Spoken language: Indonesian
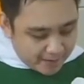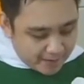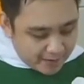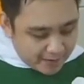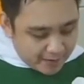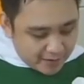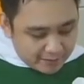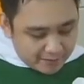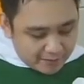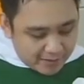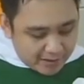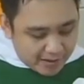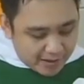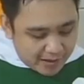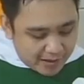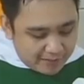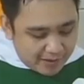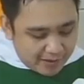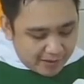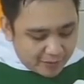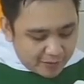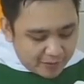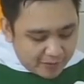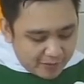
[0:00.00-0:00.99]
Maka
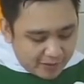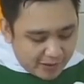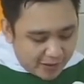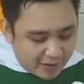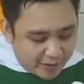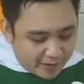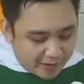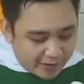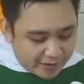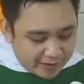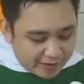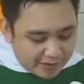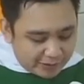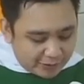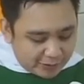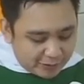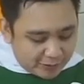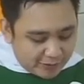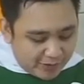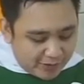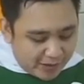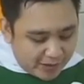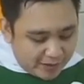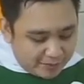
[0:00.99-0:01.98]
bangunlah orang itu
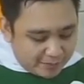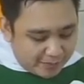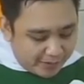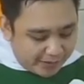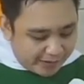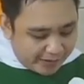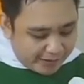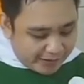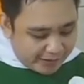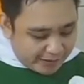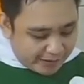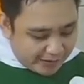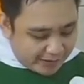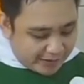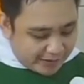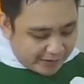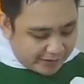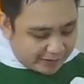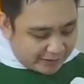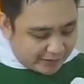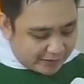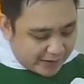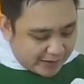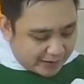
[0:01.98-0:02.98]
dan berdiri di
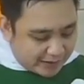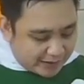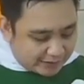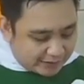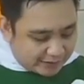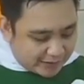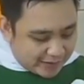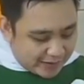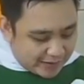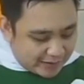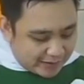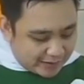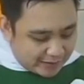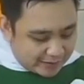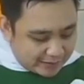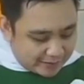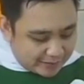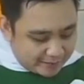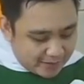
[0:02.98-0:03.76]
tengah-tengah.